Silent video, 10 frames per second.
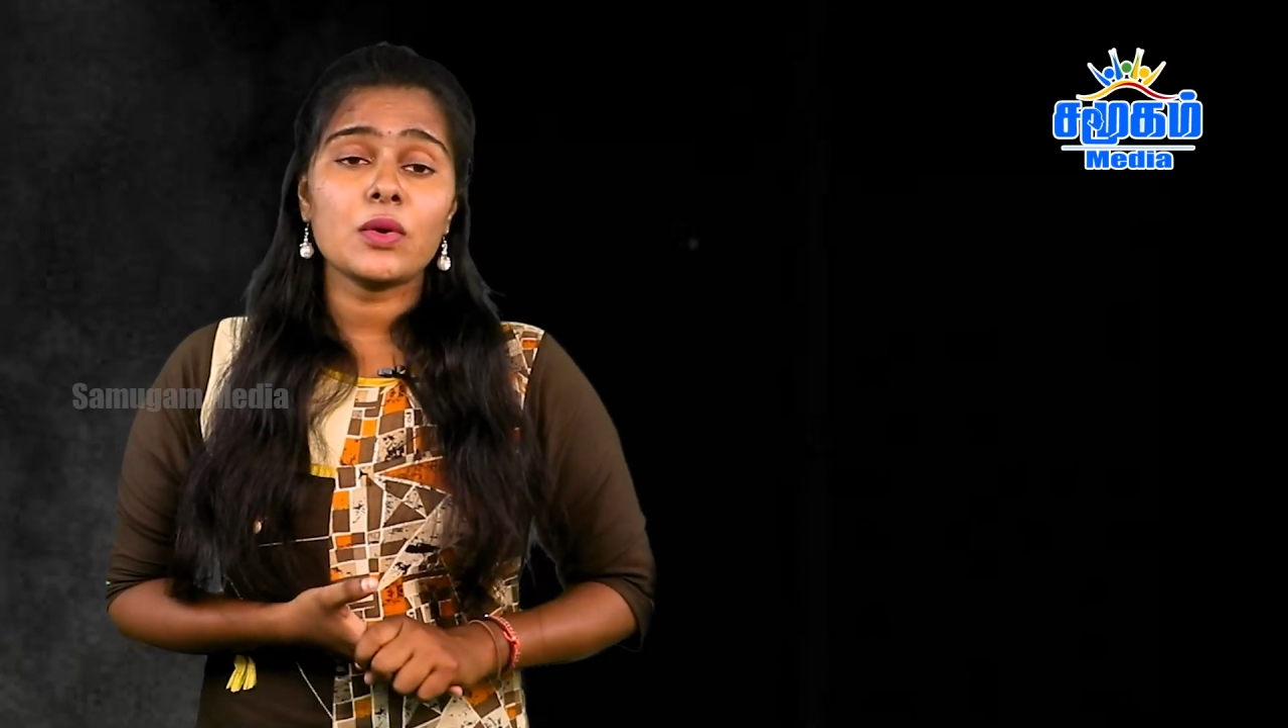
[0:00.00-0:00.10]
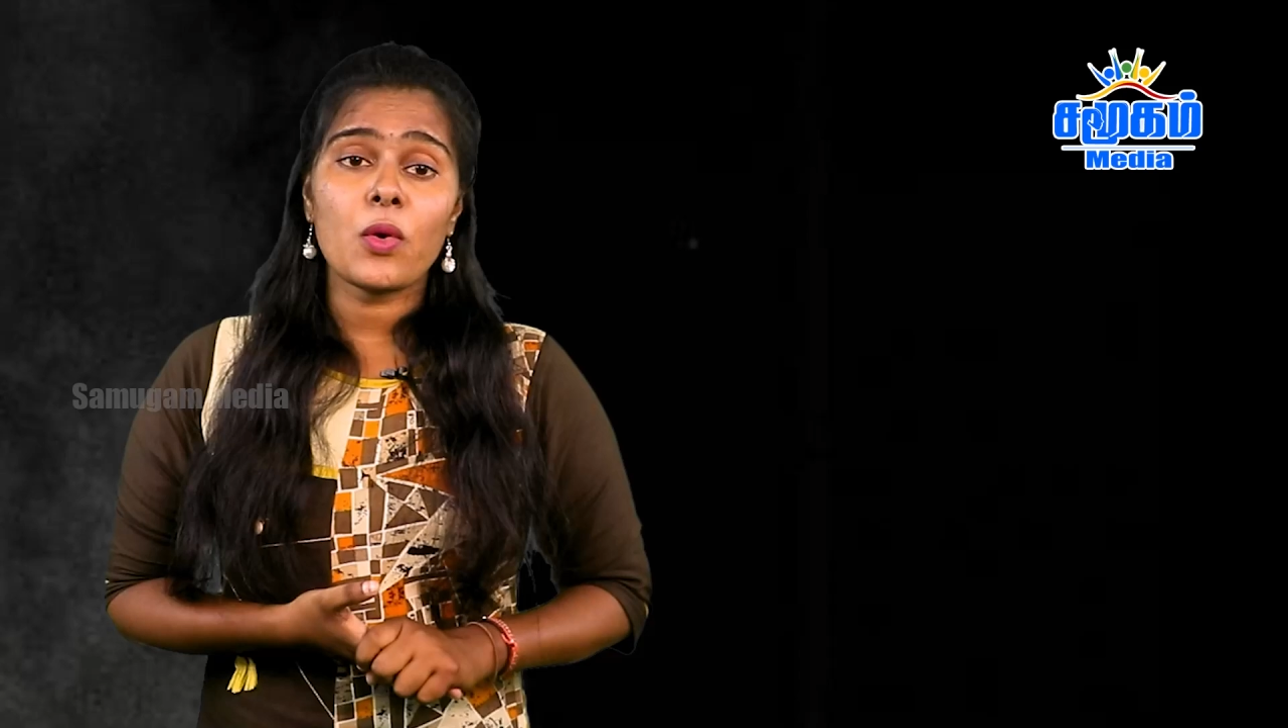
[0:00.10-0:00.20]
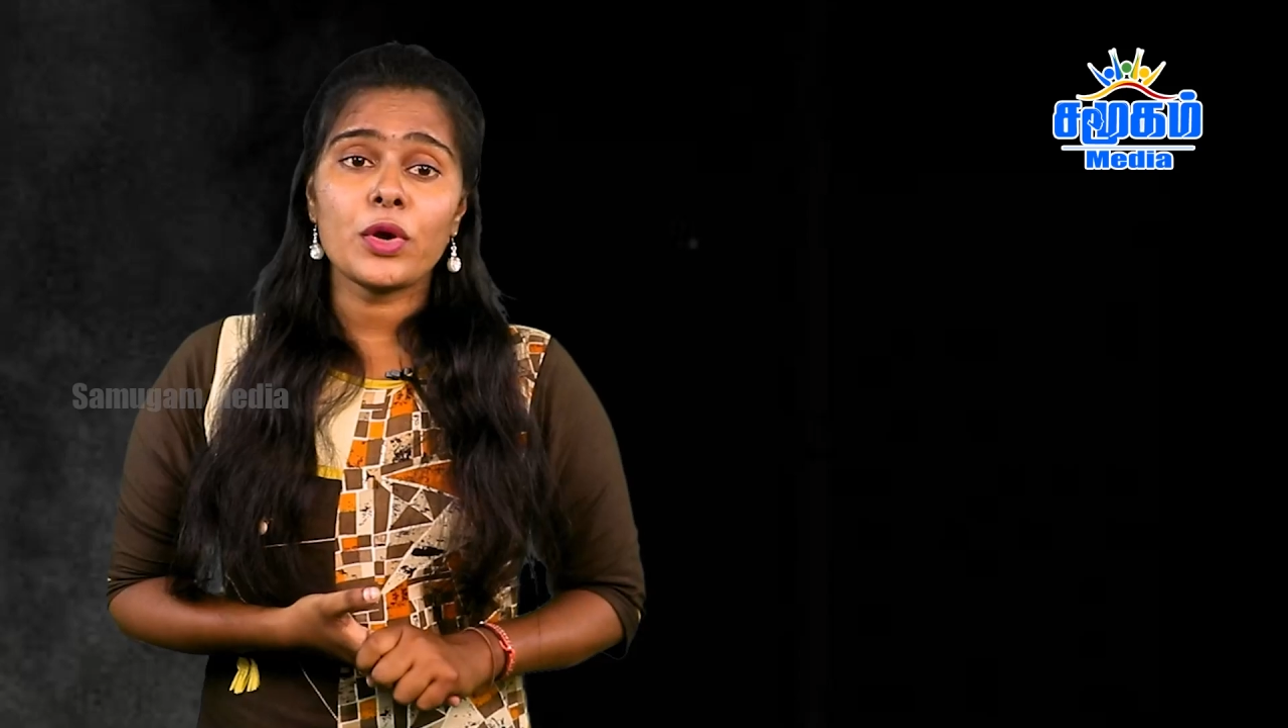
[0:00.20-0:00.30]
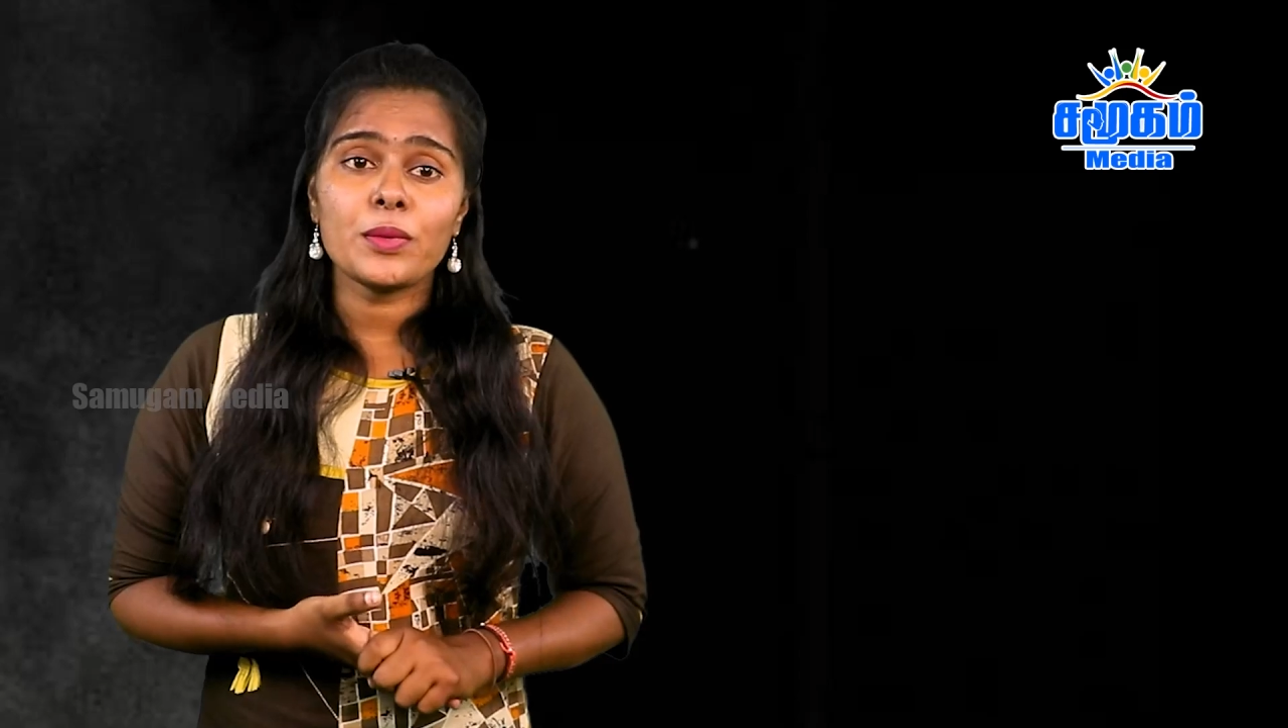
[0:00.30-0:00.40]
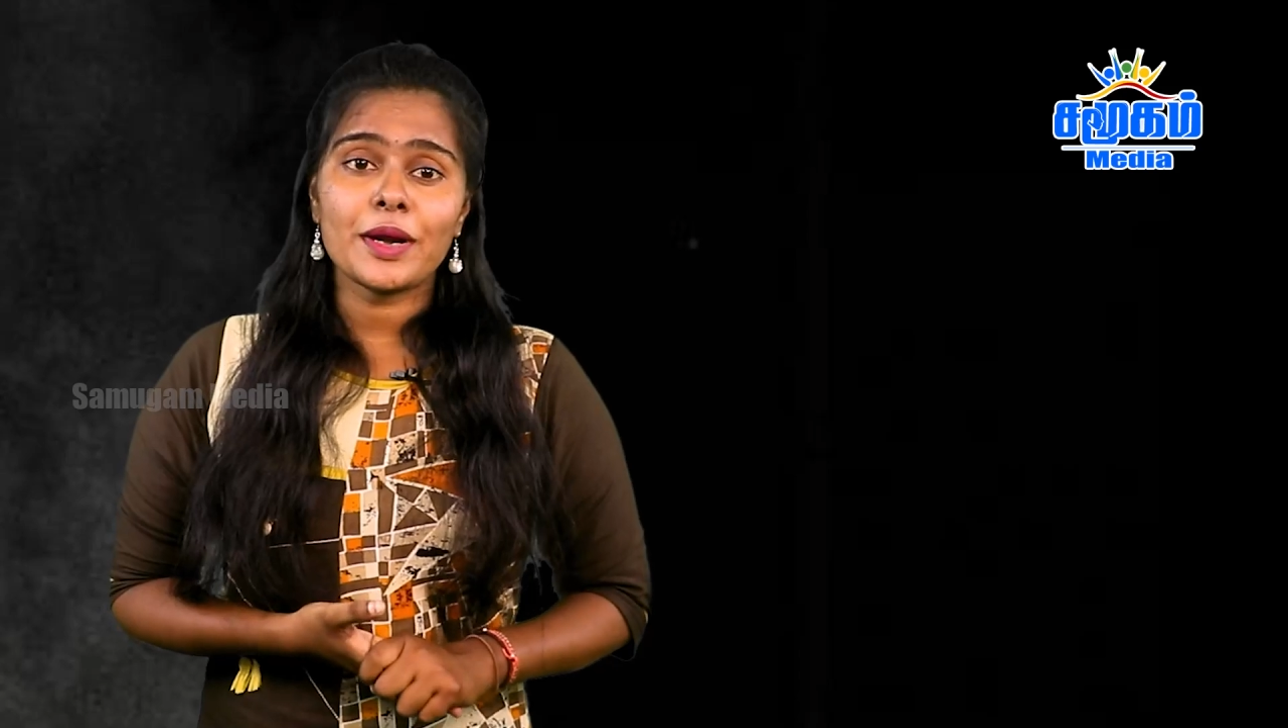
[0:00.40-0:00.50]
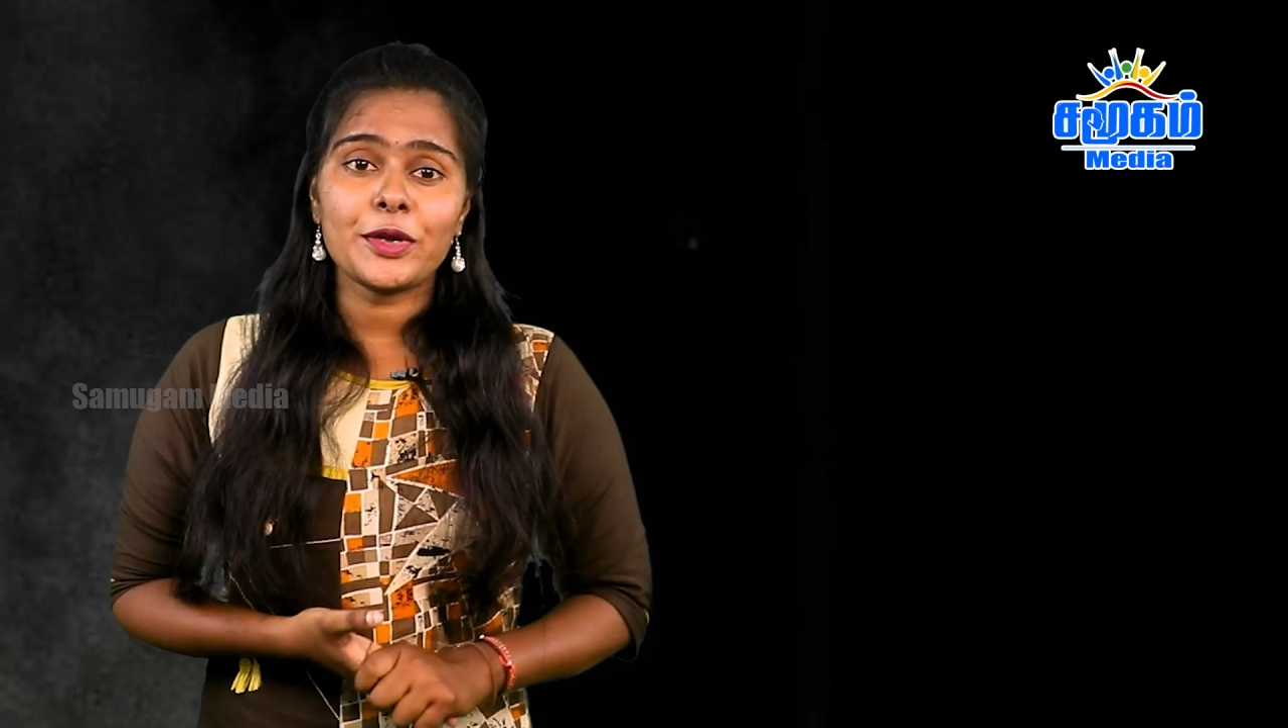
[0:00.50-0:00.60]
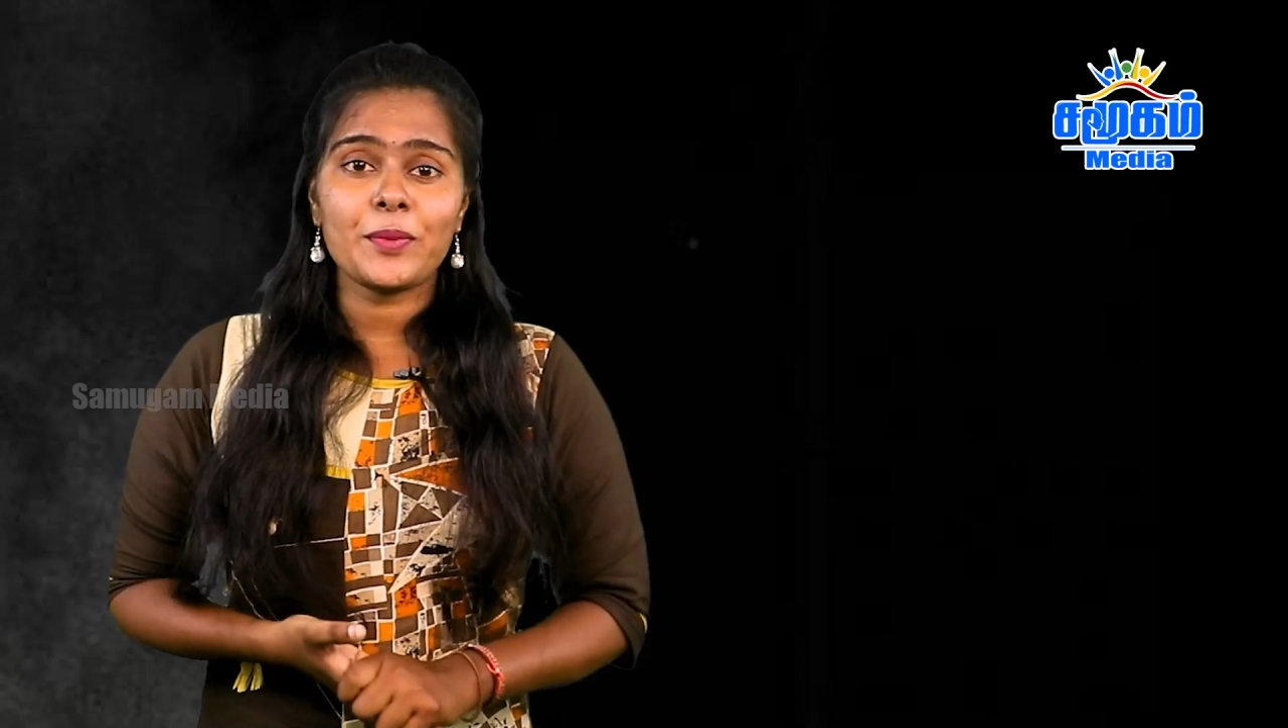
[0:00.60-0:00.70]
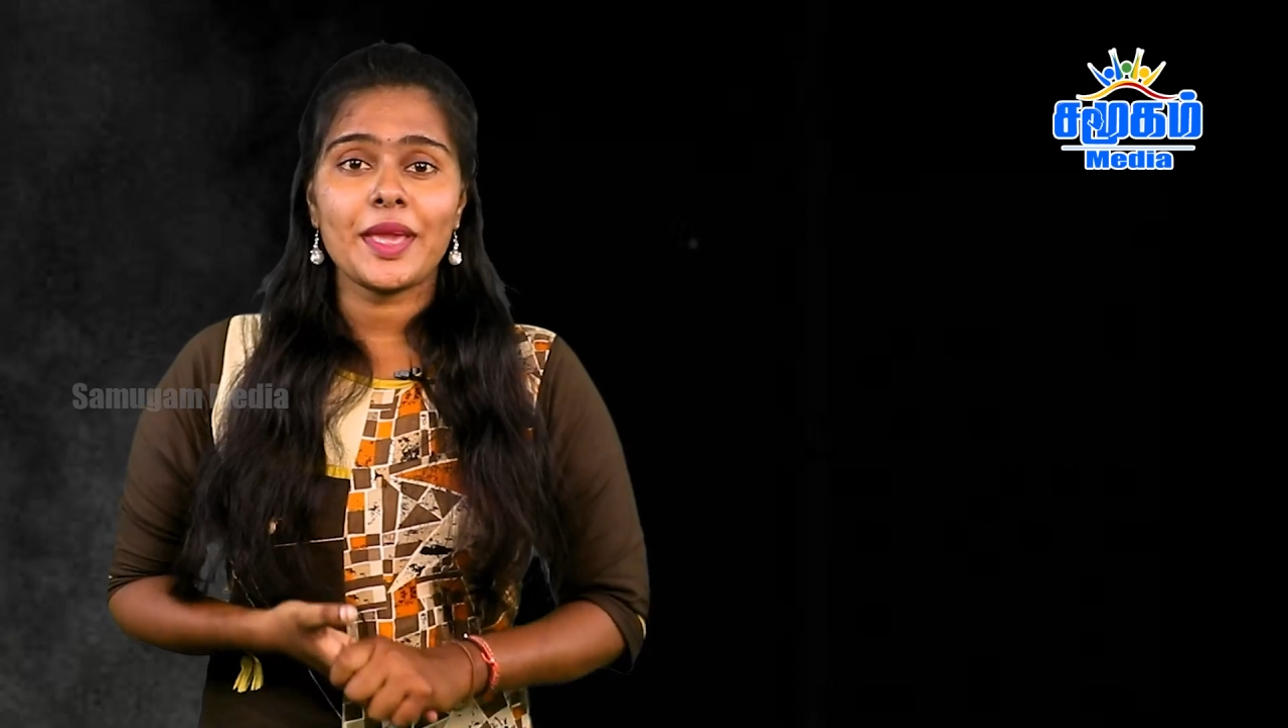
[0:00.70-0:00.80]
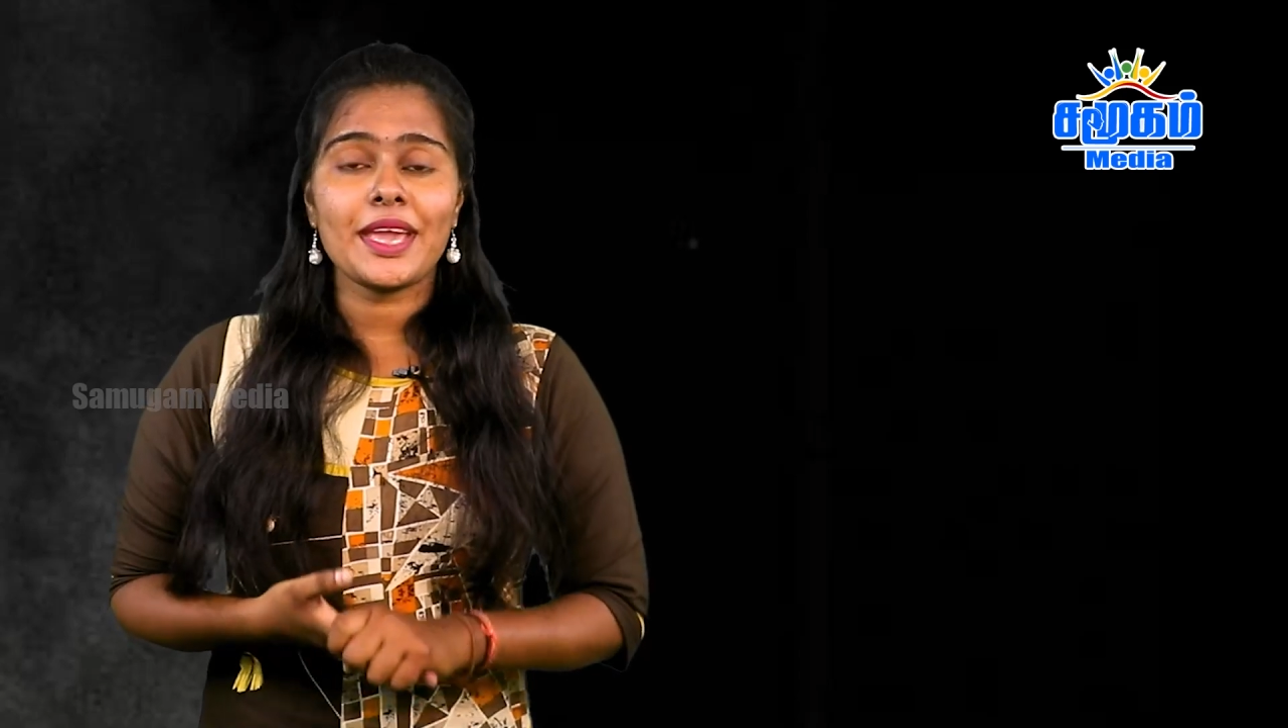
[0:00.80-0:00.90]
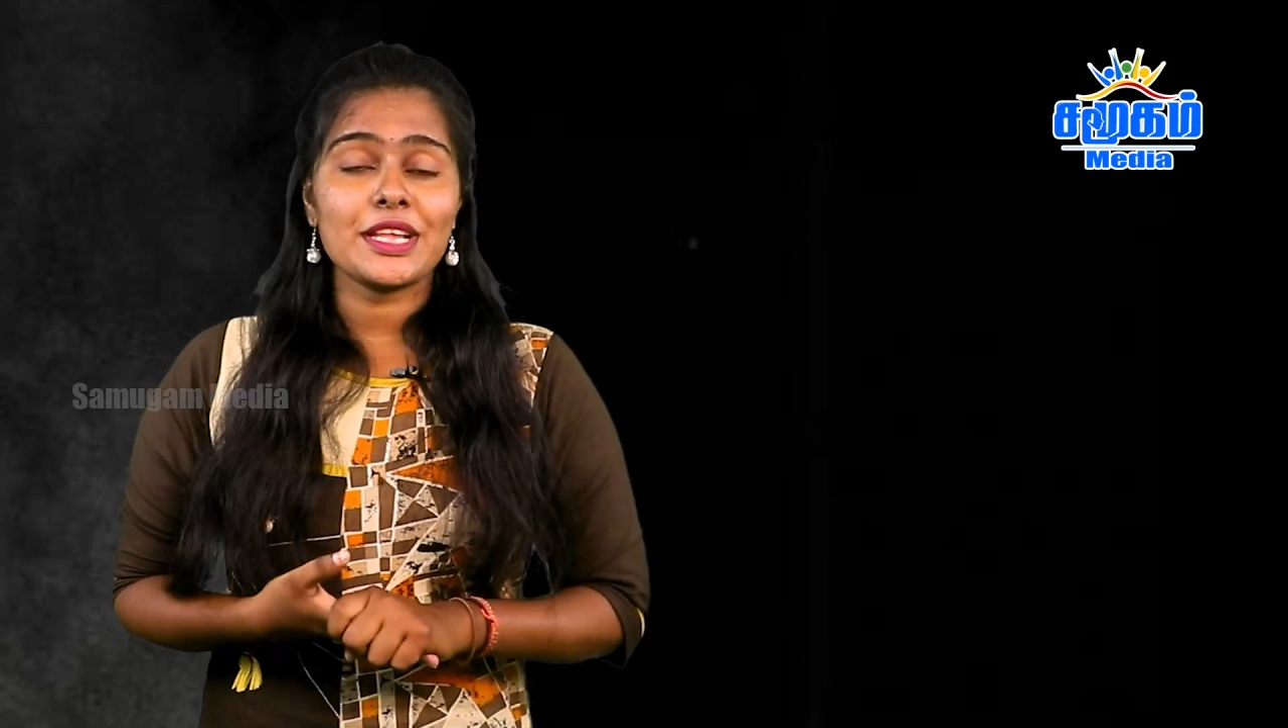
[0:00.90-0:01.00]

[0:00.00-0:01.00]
கோடு மட்டுமே